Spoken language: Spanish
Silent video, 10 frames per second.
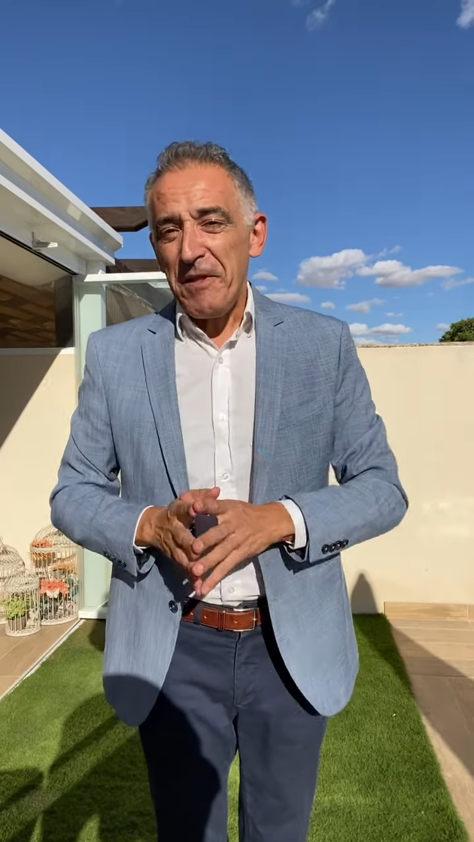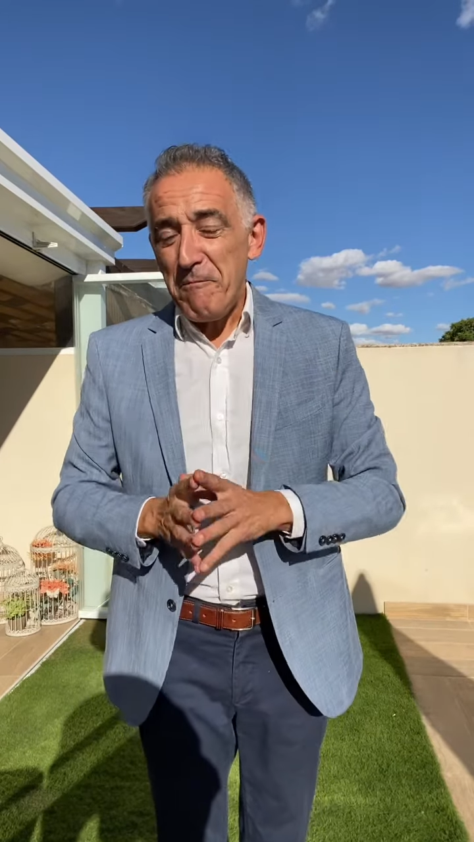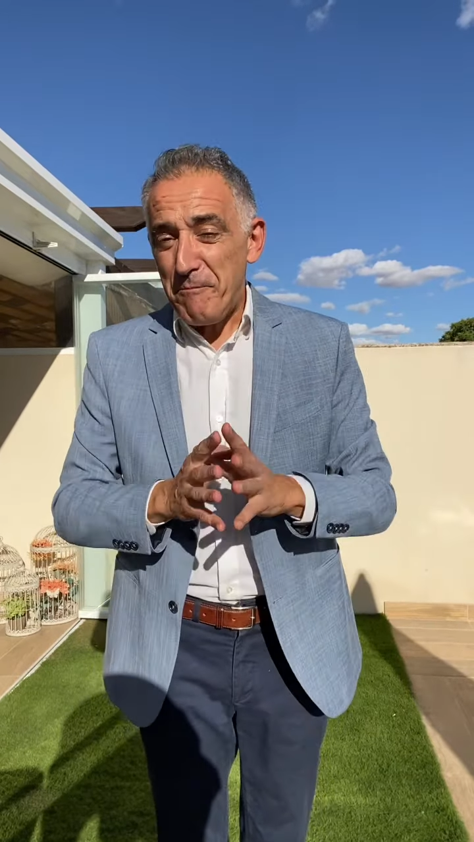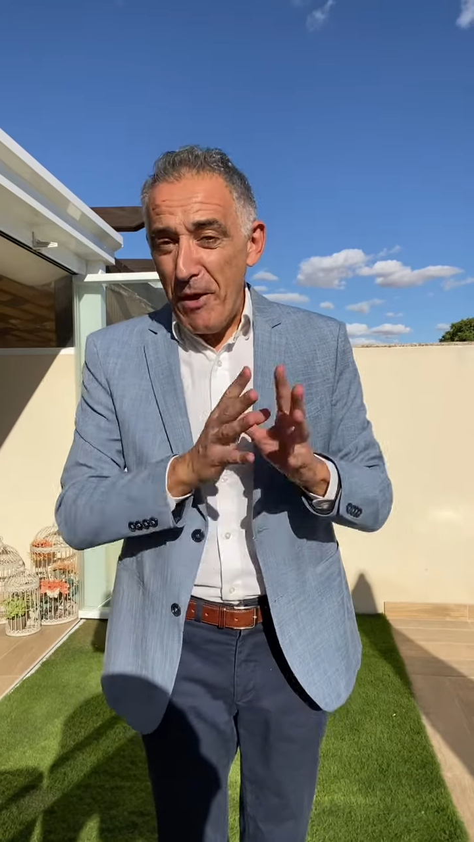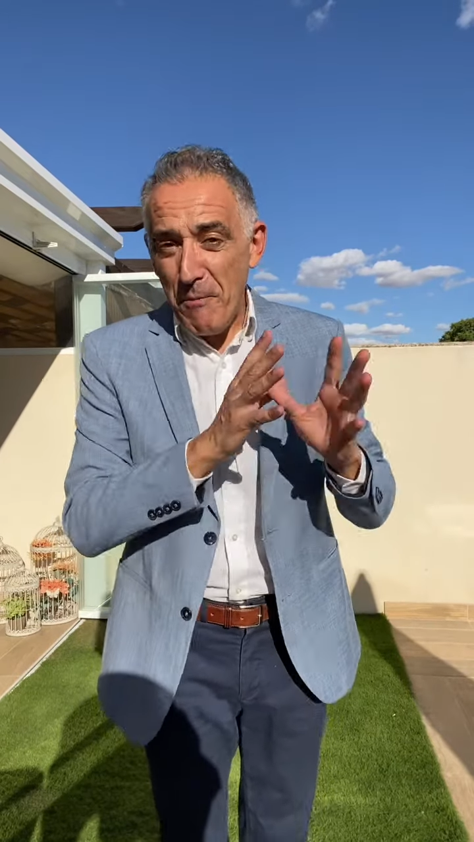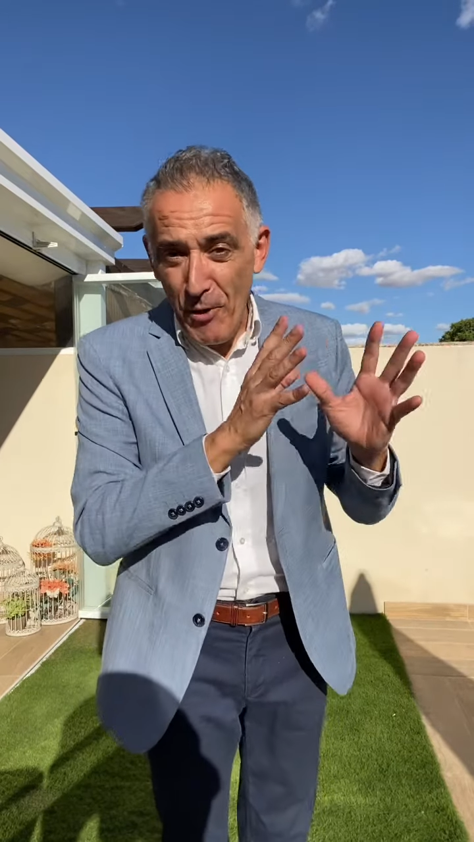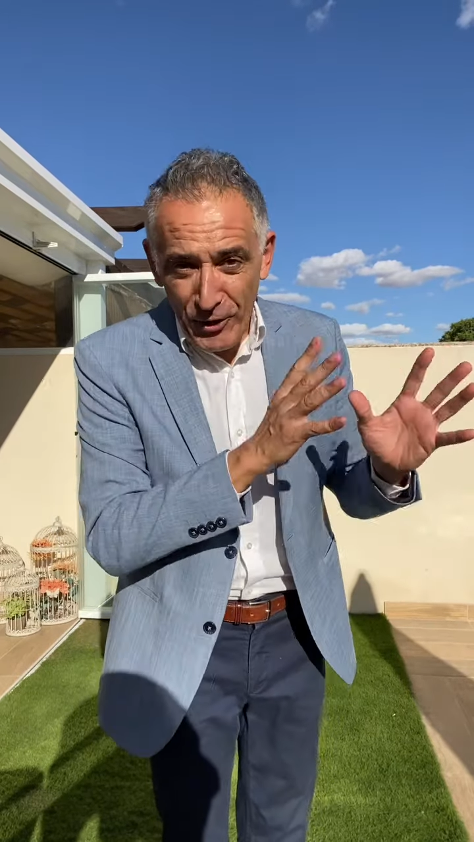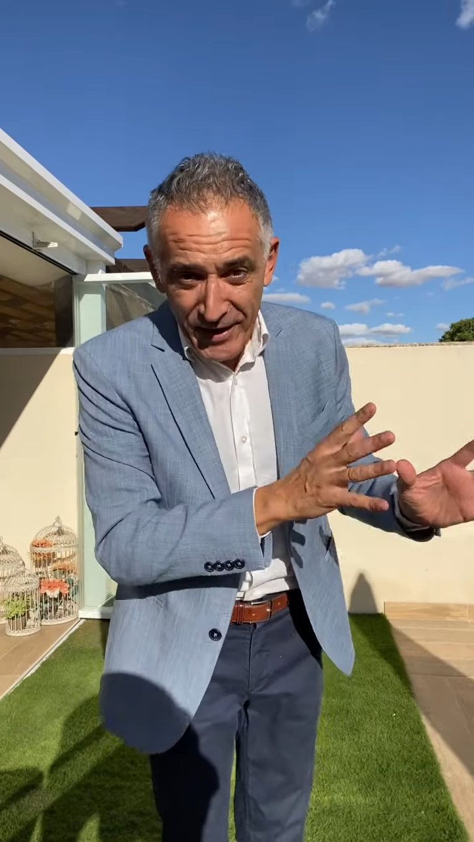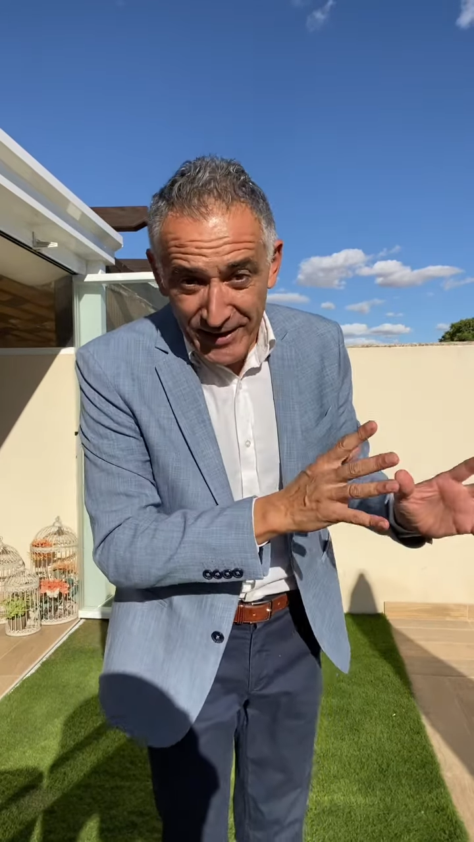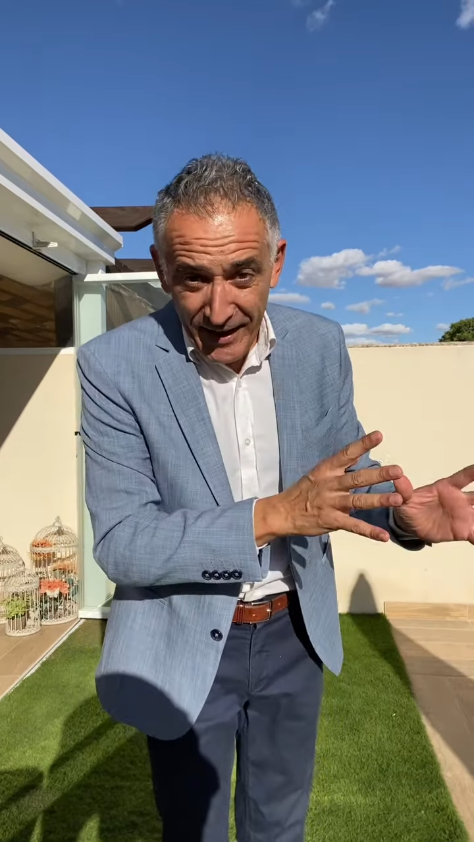Pero ¿por
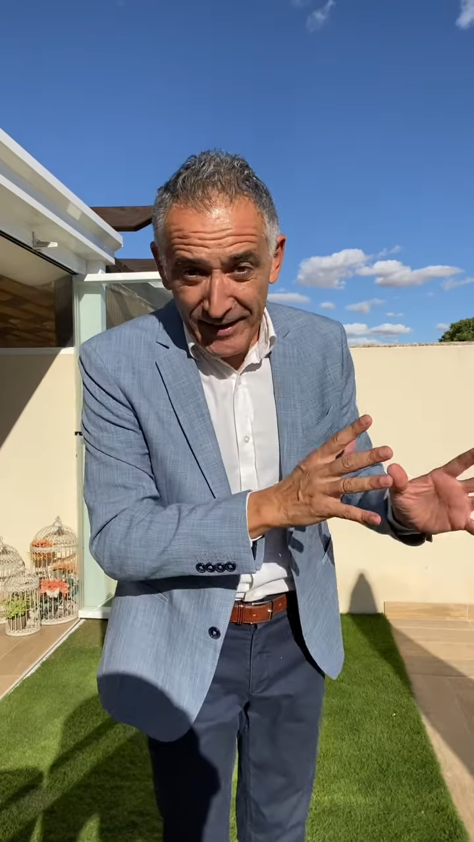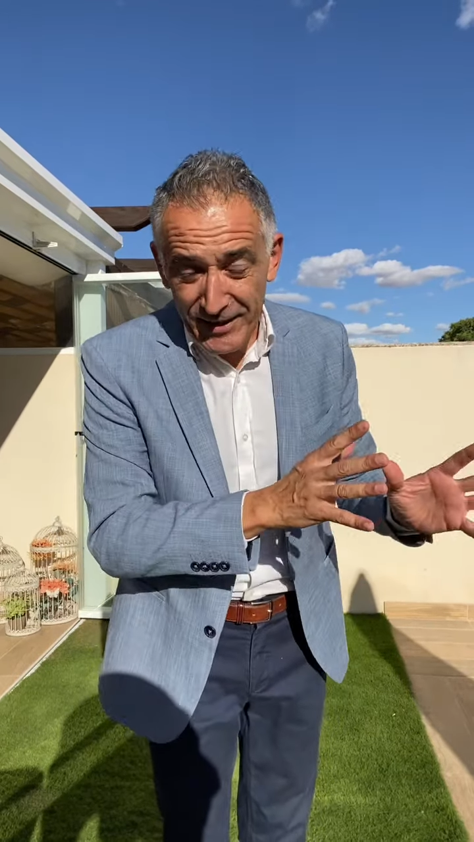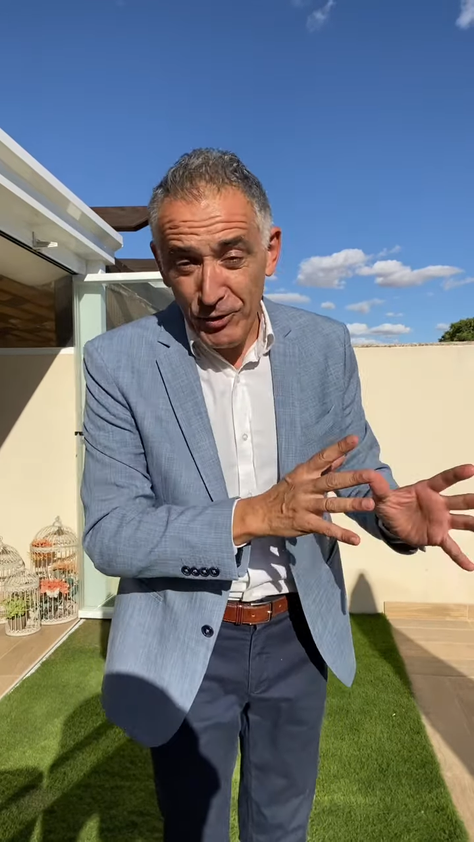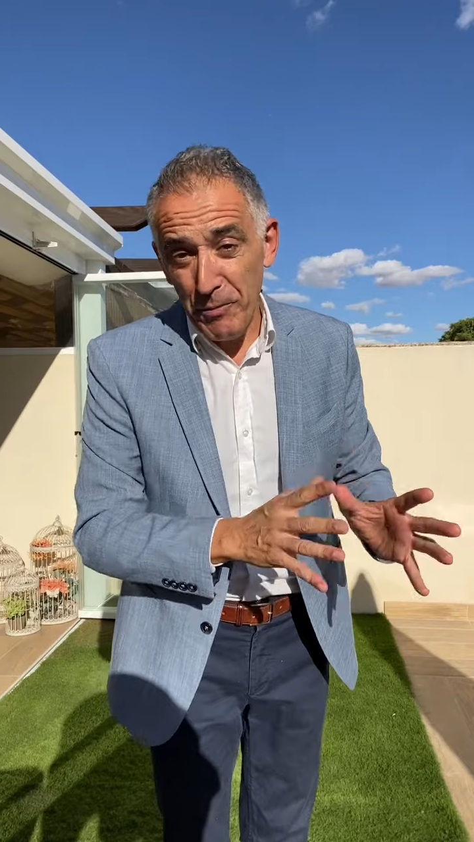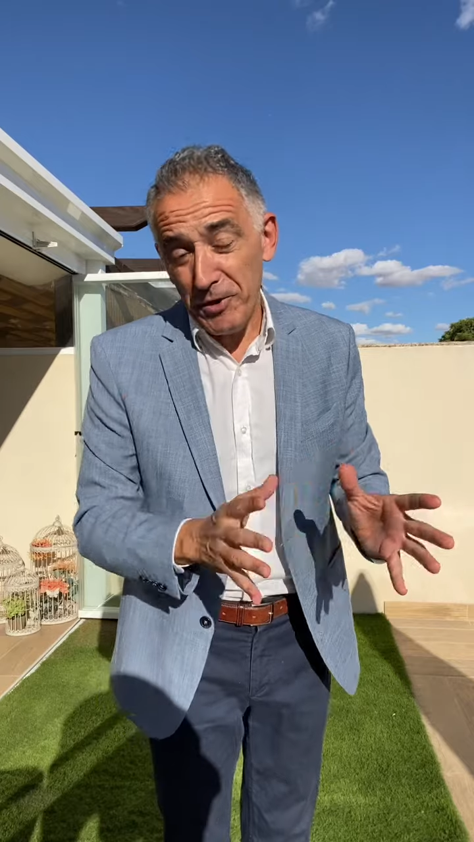qué sacan este nombre?